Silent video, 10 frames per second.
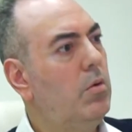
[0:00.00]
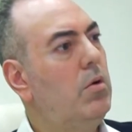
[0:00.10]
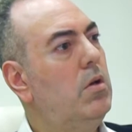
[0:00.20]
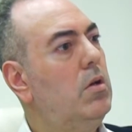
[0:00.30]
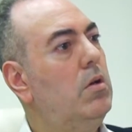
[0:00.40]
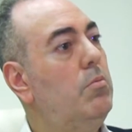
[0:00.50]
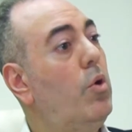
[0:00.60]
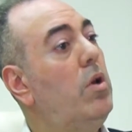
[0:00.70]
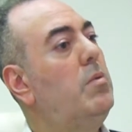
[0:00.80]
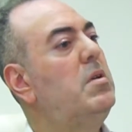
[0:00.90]
E,
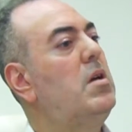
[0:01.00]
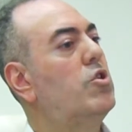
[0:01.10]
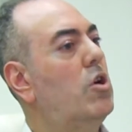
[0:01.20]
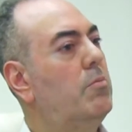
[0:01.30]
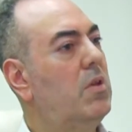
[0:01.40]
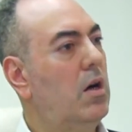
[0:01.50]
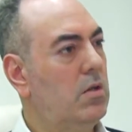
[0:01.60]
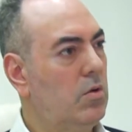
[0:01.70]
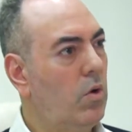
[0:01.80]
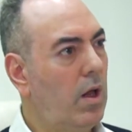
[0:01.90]
böyle bir yaşam
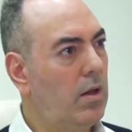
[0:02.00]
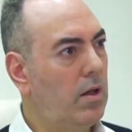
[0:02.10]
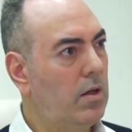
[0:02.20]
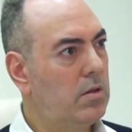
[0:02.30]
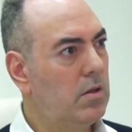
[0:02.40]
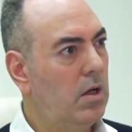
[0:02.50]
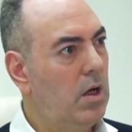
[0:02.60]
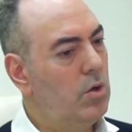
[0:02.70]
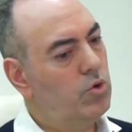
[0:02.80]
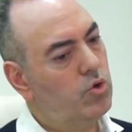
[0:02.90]
tarzı olanlar,
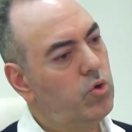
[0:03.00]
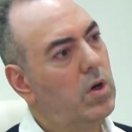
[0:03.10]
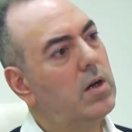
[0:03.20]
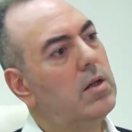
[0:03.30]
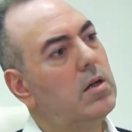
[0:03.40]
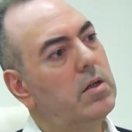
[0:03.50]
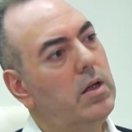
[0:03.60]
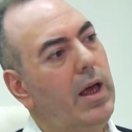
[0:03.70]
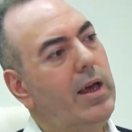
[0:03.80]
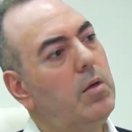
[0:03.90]
şu kadar
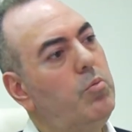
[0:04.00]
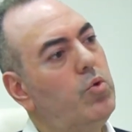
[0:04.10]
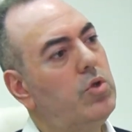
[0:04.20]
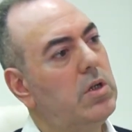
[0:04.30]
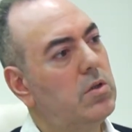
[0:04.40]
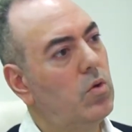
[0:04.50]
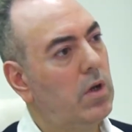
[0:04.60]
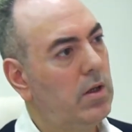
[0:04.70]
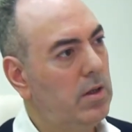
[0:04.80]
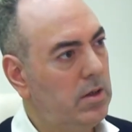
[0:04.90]
ek bütçesi
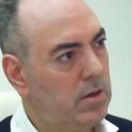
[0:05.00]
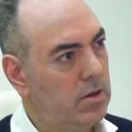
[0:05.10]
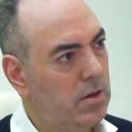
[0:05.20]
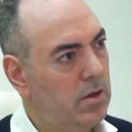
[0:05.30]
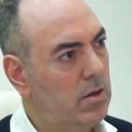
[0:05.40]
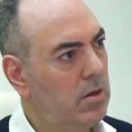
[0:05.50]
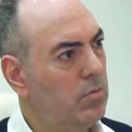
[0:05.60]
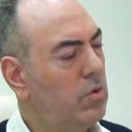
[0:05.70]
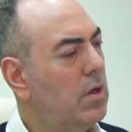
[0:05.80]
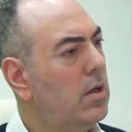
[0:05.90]
olanlar,
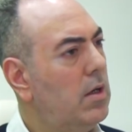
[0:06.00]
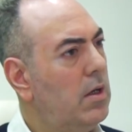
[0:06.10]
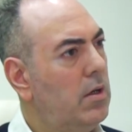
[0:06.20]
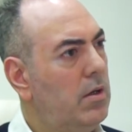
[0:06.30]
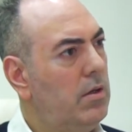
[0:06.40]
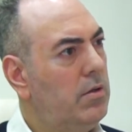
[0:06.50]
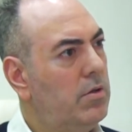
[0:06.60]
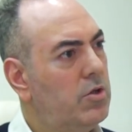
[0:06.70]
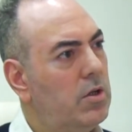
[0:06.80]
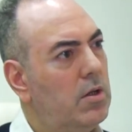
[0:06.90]
e, buna
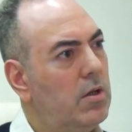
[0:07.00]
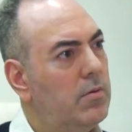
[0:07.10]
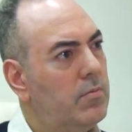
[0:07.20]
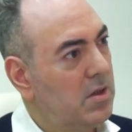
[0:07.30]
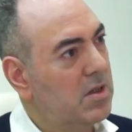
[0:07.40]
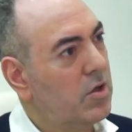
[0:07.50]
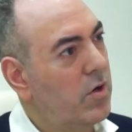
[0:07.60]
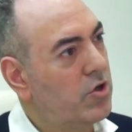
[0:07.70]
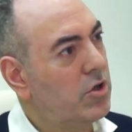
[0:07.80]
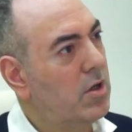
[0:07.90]
İngilizce'de
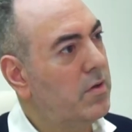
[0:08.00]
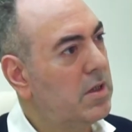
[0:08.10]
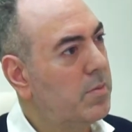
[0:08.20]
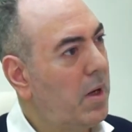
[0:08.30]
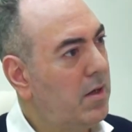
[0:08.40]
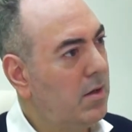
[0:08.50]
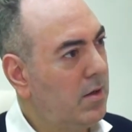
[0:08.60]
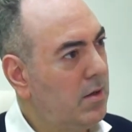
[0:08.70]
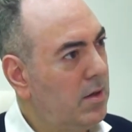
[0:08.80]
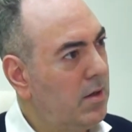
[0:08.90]
discretionary
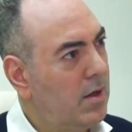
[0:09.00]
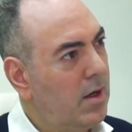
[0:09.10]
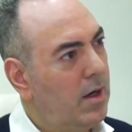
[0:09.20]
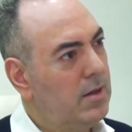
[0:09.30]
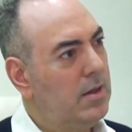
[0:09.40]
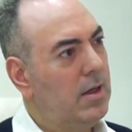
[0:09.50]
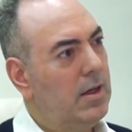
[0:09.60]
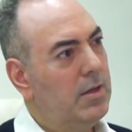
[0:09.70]
spending diye hani